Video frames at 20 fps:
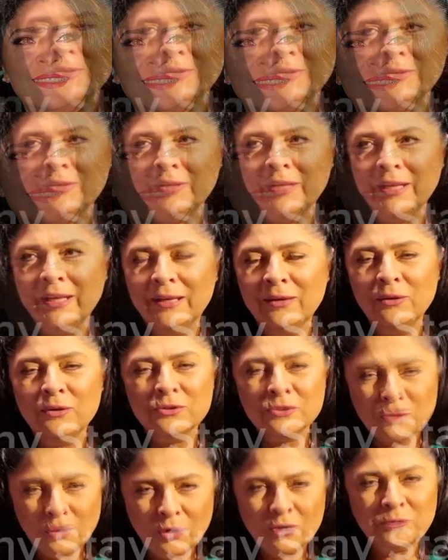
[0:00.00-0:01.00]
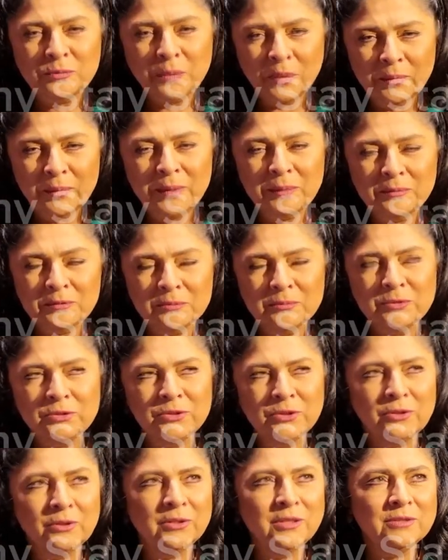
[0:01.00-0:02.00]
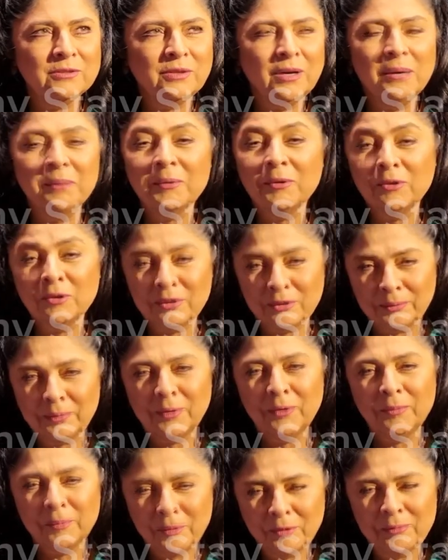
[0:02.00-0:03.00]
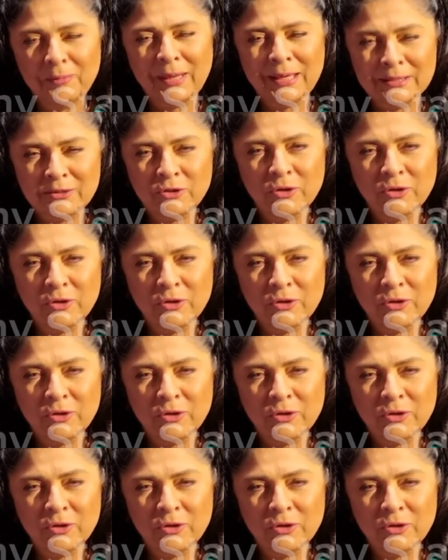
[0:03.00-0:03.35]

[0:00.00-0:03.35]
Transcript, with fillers: Yo creo que los dos bromeamos mucho con eso, a lo mejor bromeo más